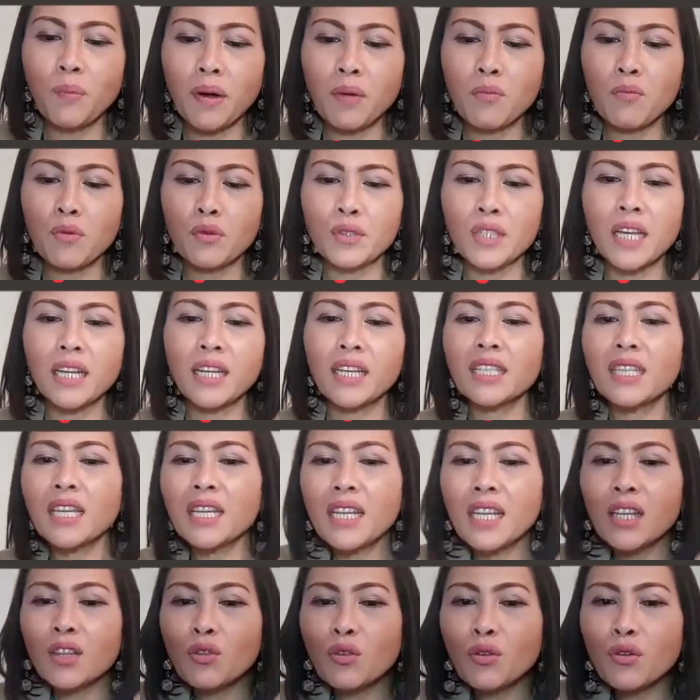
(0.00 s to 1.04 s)
pagbuksan kasi
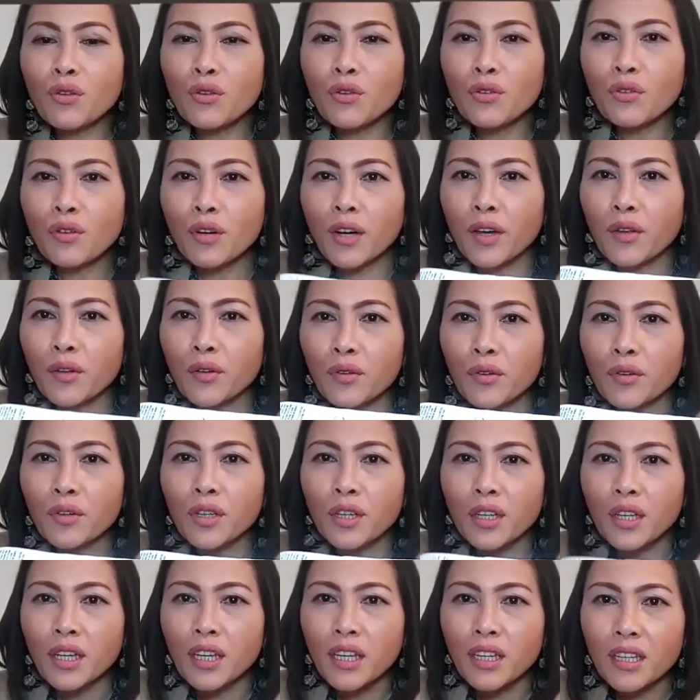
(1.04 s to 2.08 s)
dito yung ano,
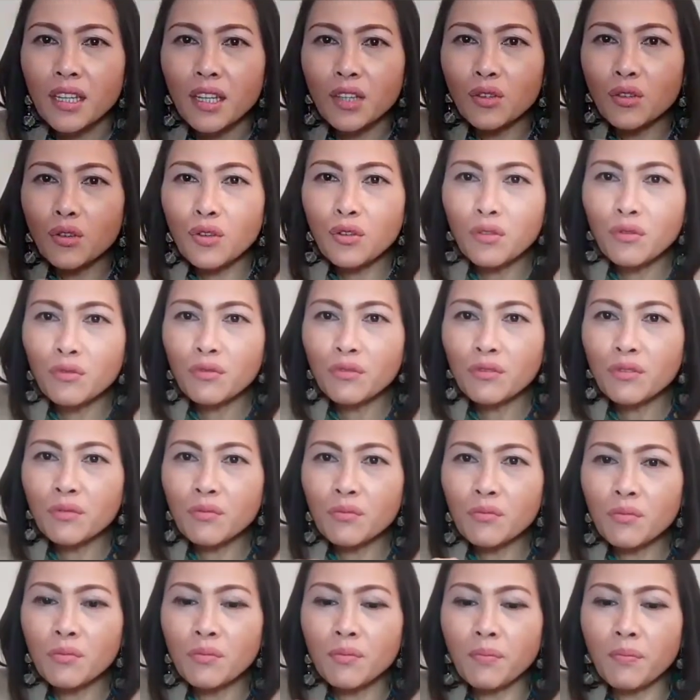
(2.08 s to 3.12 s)
dito yung
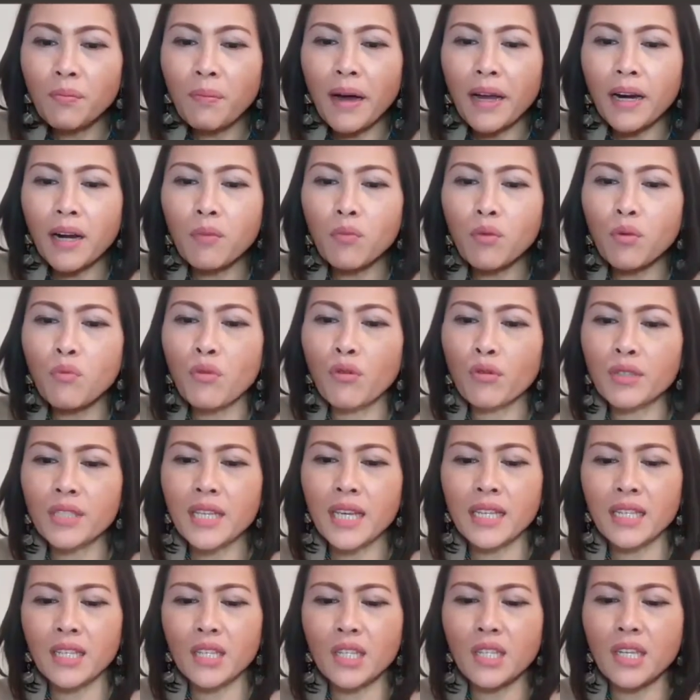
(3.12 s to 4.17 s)
para
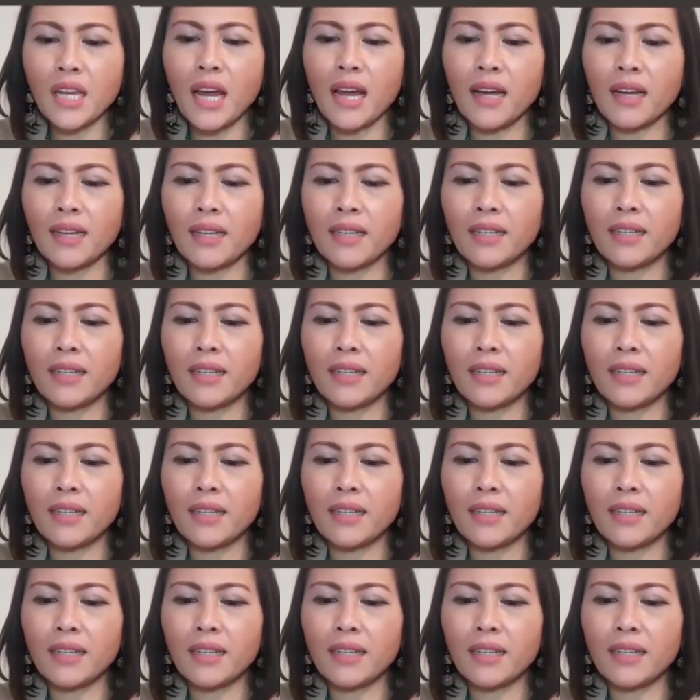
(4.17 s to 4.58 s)
bubuksan siya.